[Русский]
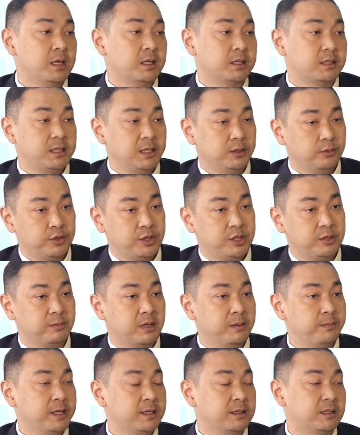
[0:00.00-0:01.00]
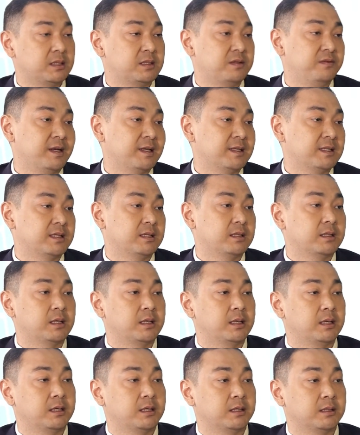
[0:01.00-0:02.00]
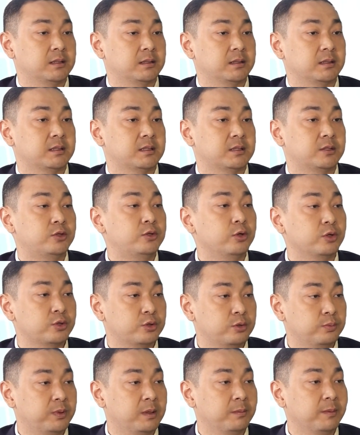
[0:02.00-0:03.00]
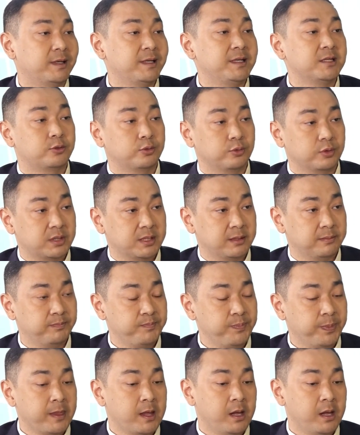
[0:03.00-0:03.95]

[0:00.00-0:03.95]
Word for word: Следующий момент связан а, с доступом к ресурсам.